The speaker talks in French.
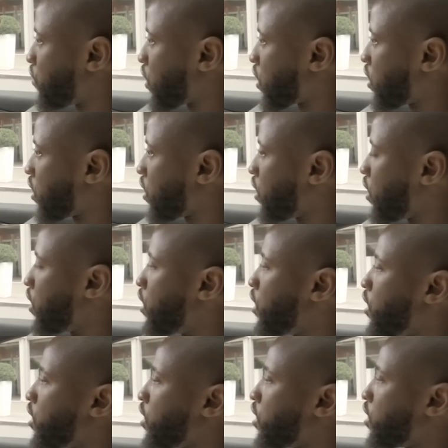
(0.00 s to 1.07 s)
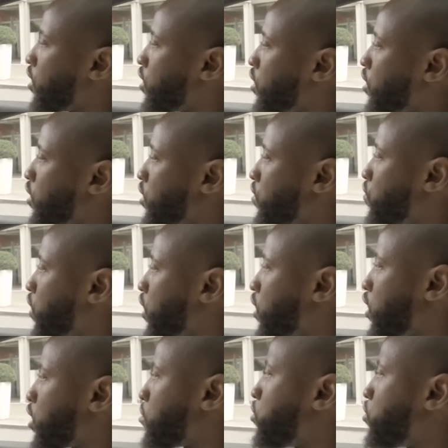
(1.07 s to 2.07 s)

le plus beau retour que tu pouvais avoir Non, c'est une fierté.